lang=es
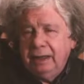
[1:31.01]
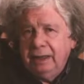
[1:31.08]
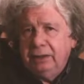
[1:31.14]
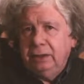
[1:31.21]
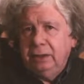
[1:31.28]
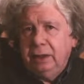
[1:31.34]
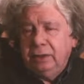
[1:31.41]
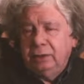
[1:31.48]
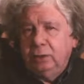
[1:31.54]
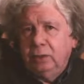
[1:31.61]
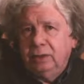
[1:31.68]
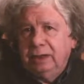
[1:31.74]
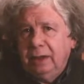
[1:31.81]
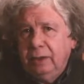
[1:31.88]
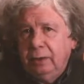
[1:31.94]
este es el
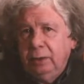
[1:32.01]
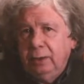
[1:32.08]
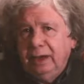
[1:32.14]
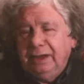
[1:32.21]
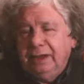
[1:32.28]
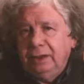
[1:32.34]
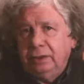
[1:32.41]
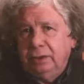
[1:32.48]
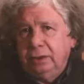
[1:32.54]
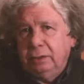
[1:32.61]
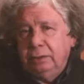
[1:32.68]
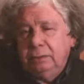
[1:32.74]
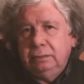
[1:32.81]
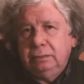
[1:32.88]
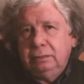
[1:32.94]
resultado de una
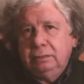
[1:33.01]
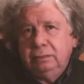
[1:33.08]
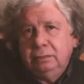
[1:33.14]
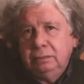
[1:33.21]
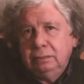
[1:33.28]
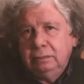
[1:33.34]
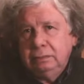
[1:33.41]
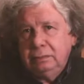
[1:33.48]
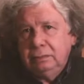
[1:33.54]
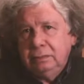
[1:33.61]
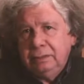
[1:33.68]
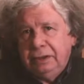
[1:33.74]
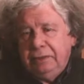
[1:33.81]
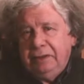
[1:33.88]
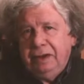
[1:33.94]
gestión
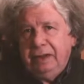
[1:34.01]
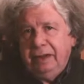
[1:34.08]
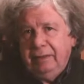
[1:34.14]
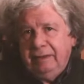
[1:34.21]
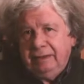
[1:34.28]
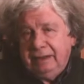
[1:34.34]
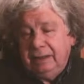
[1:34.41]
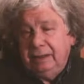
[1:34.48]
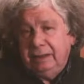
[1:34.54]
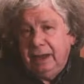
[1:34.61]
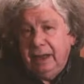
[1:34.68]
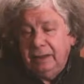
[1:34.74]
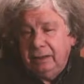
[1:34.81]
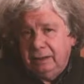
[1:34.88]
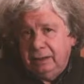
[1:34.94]
que viene de bastante
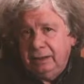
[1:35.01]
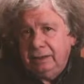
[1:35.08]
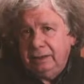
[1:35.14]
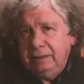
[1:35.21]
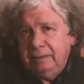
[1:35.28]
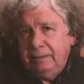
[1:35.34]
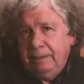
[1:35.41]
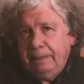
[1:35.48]
antes,